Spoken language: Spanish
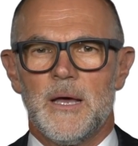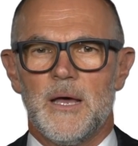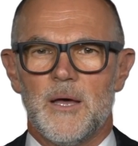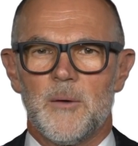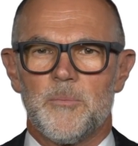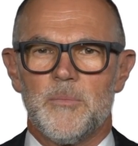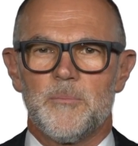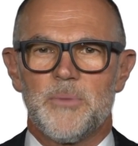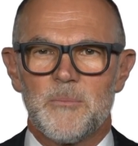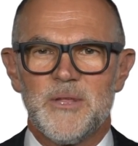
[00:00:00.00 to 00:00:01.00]
eh,
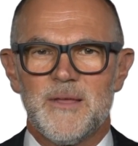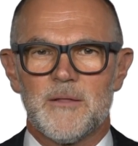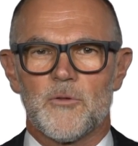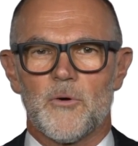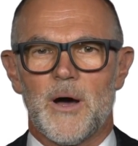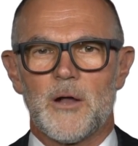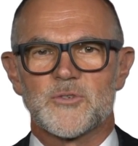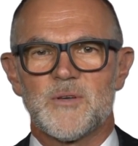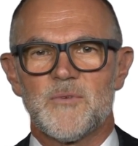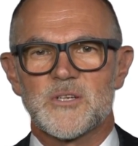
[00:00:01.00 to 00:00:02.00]
permitiendo a
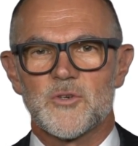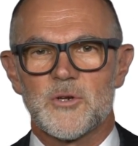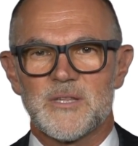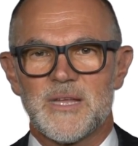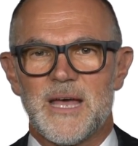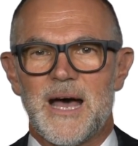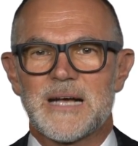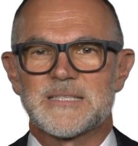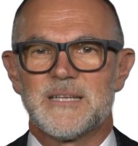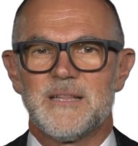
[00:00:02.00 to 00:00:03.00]
los inversores de
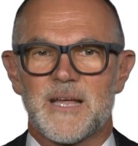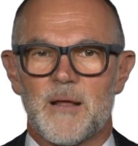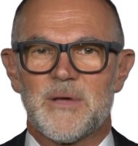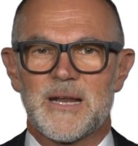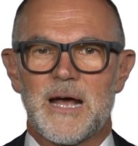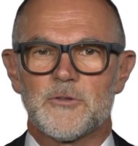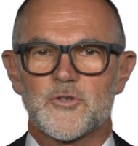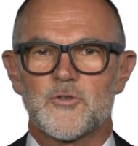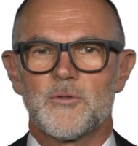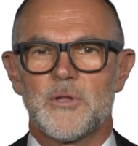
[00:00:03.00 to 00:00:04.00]
acceder a
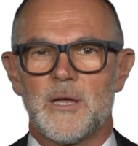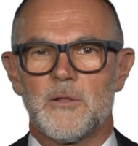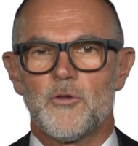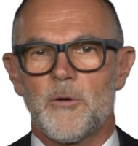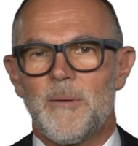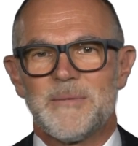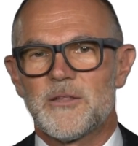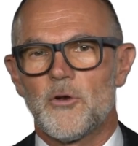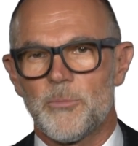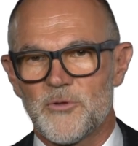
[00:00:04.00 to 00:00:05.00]
mercados donde
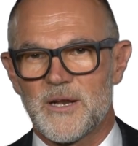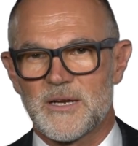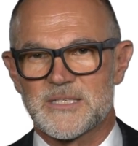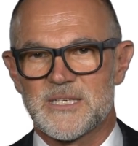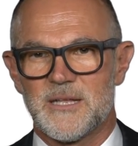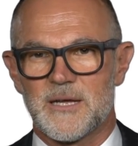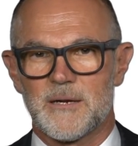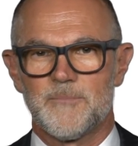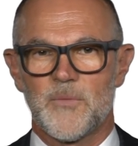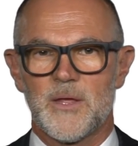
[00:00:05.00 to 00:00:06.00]
normalmente no podrían
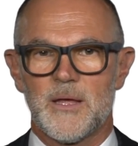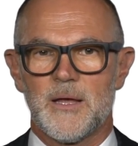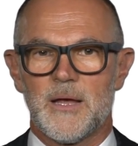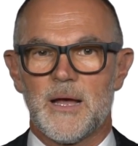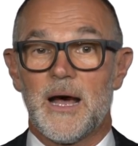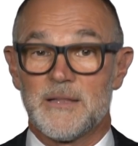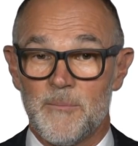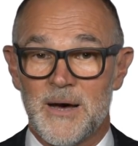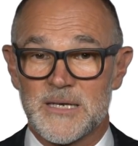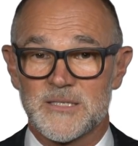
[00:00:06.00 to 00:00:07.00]
acceder.
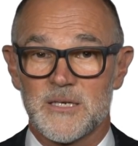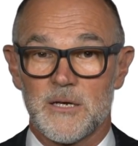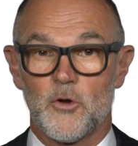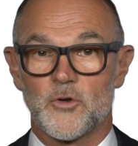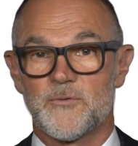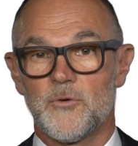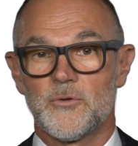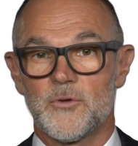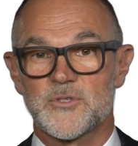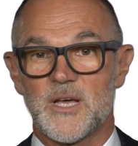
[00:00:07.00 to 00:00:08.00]
Además, los
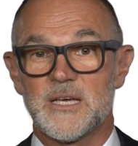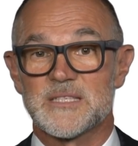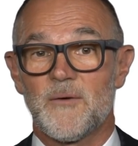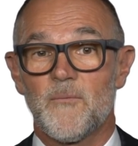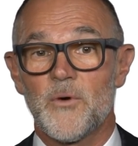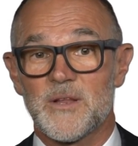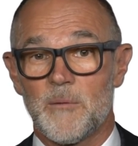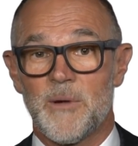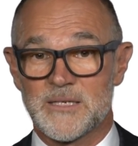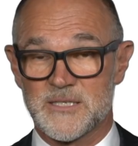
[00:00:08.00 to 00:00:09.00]
fondos están fuera
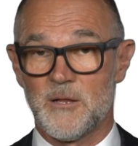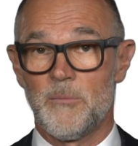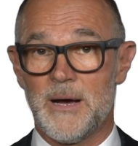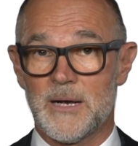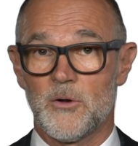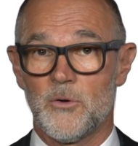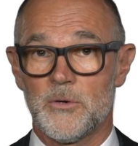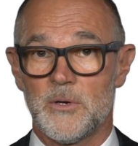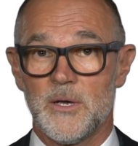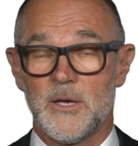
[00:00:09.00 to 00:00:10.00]
del balance del
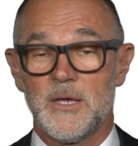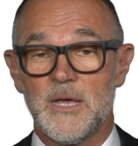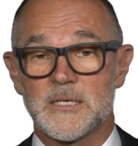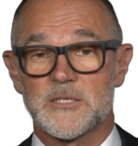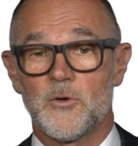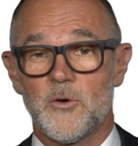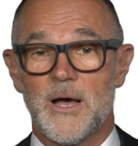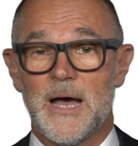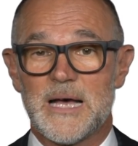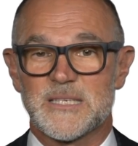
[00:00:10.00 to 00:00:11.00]
banco, y
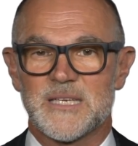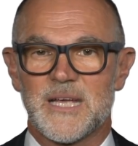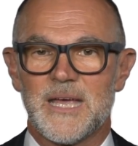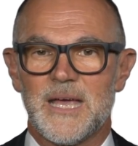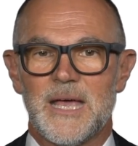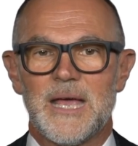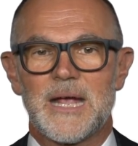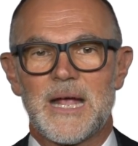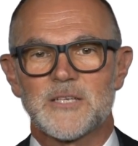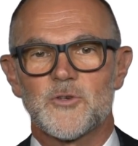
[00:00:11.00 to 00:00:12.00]
esto hace que,
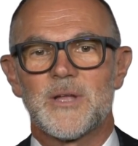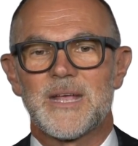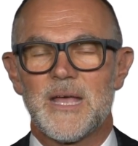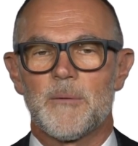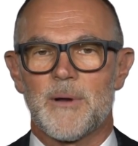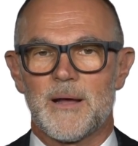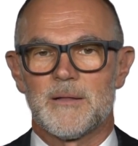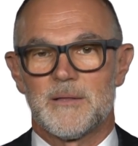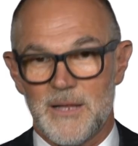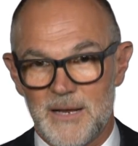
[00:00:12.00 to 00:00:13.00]
en caso de quiebra
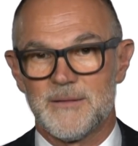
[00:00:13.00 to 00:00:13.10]
de la